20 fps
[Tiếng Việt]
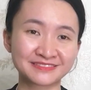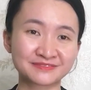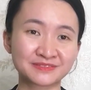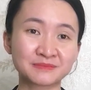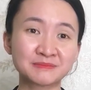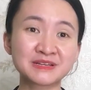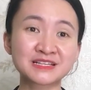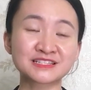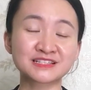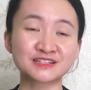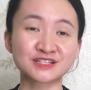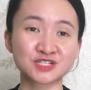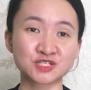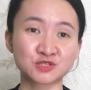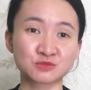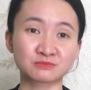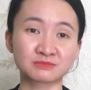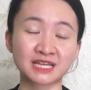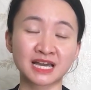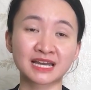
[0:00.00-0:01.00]
và bây giờ
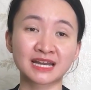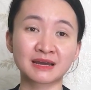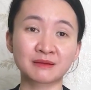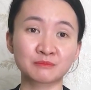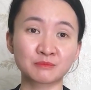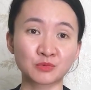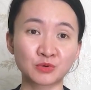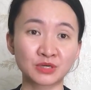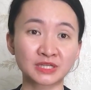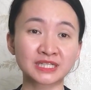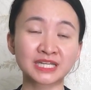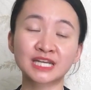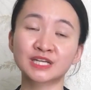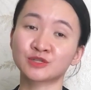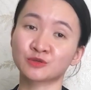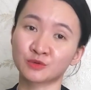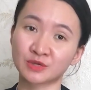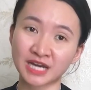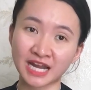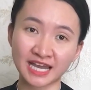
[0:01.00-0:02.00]
chúng ta đang muốn
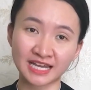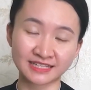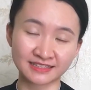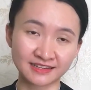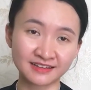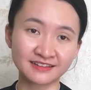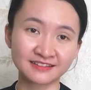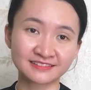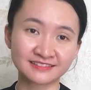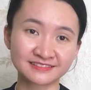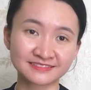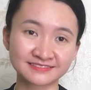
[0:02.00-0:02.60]
kết nối lại nhé